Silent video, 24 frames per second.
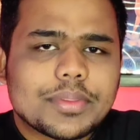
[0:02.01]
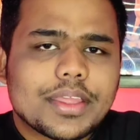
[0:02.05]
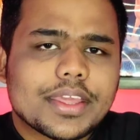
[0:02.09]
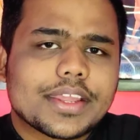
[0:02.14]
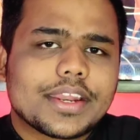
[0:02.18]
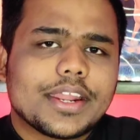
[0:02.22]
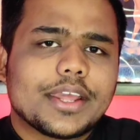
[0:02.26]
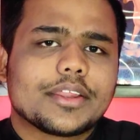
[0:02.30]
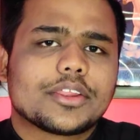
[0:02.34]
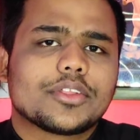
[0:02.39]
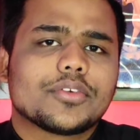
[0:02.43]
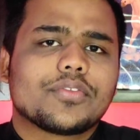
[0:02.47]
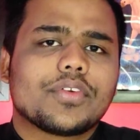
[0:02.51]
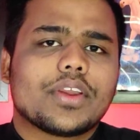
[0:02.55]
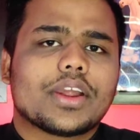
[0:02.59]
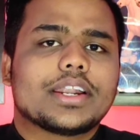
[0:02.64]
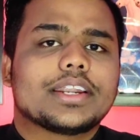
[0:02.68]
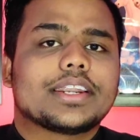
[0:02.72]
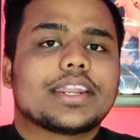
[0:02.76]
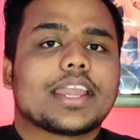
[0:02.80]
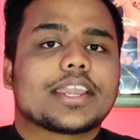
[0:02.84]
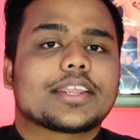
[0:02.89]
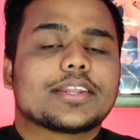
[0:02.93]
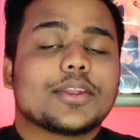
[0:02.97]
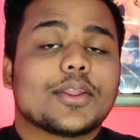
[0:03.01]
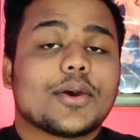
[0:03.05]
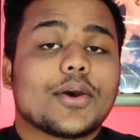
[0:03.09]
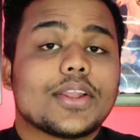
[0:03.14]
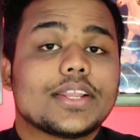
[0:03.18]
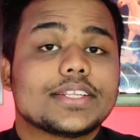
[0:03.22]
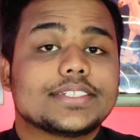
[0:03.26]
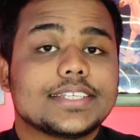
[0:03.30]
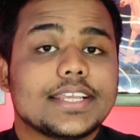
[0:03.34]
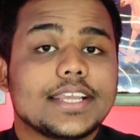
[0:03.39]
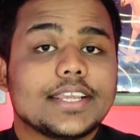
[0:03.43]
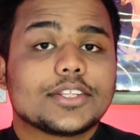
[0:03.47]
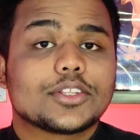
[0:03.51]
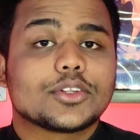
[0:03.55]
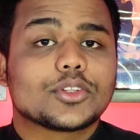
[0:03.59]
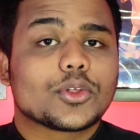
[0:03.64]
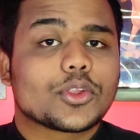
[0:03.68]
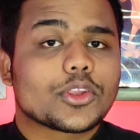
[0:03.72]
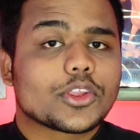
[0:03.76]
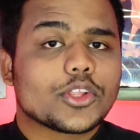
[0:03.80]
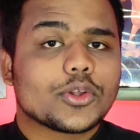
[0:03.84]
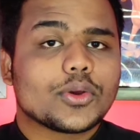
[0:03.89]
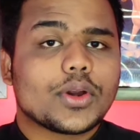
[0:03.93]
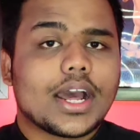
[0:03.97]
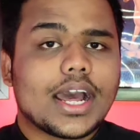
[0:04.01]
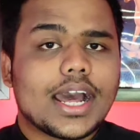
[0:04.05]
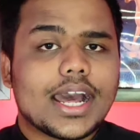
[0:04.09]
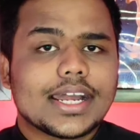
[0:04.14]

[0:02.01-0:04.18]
देख रहे हैं सुफियान टेक्नोलॉजी तो दोस्तों